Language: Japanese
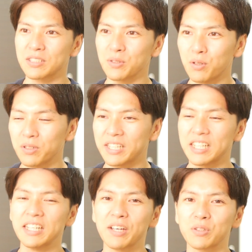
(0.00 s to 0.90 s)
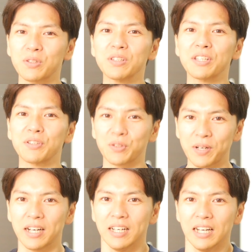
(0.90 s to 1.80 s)
そのできないことっていうの
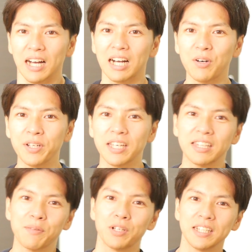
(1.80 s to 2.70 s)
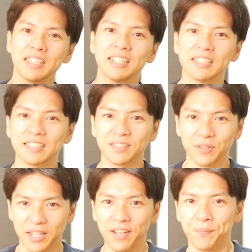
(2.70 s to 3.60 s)
は母親にやってもらってたんです
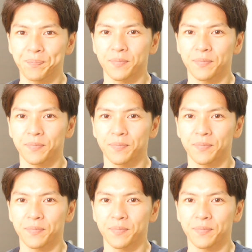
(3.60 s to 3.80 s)
よね。